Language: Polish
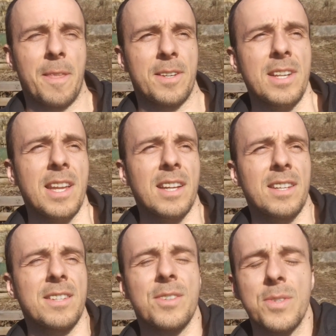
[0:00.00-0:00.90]
Czyli
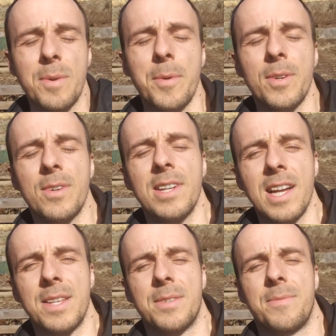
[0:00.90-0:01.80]
jak jest osłabiony
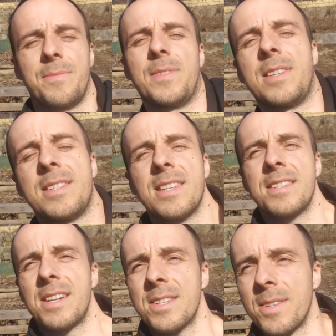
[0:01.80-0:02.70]
organizm, jest
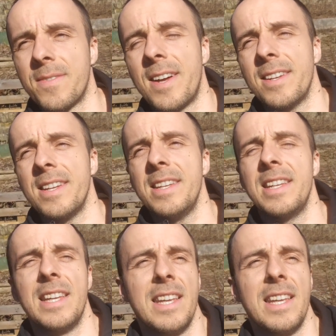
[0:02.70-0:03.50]
zestresowany,